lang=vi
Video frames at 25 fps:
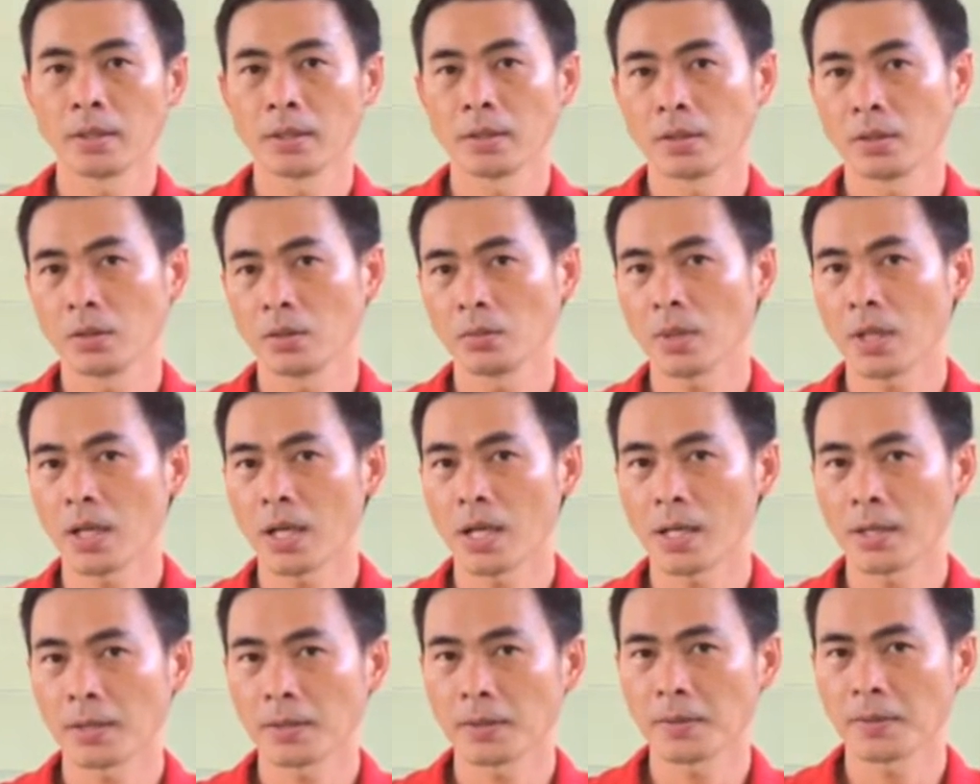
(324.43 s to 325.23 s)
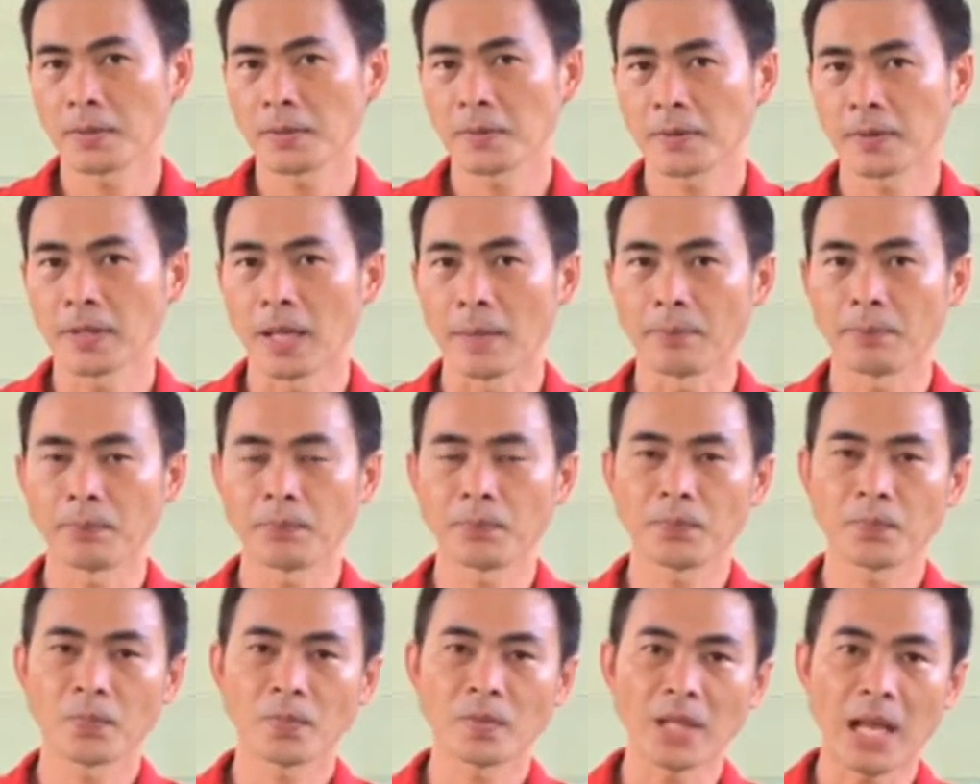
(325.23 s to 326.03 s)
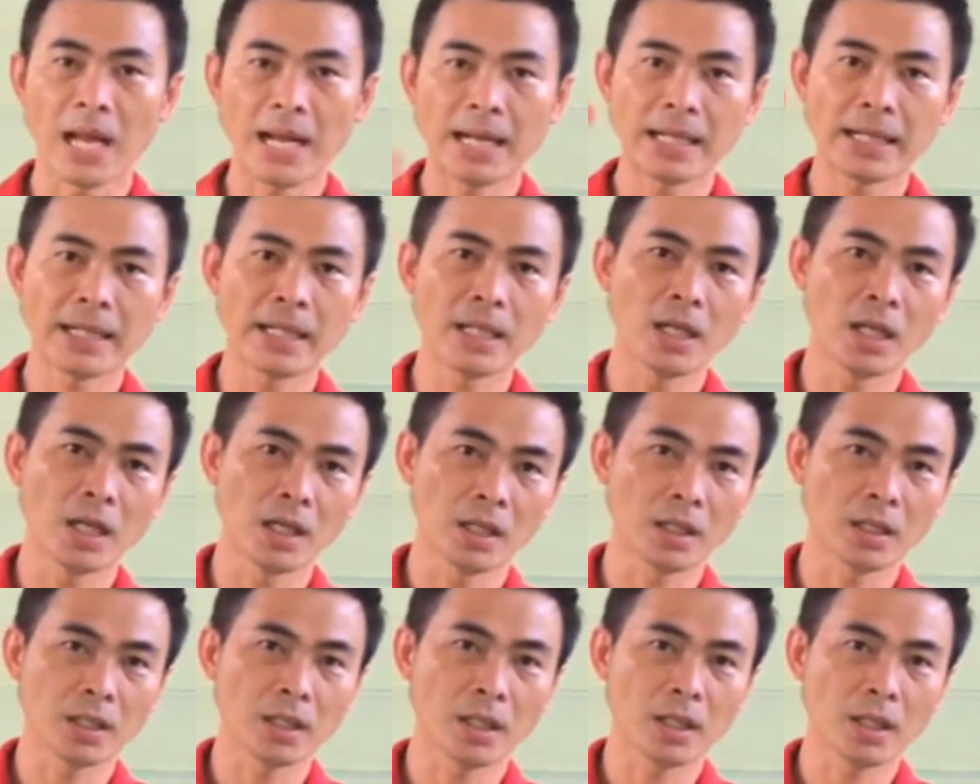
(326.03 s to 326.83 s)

chúng ta tập tăng cái lực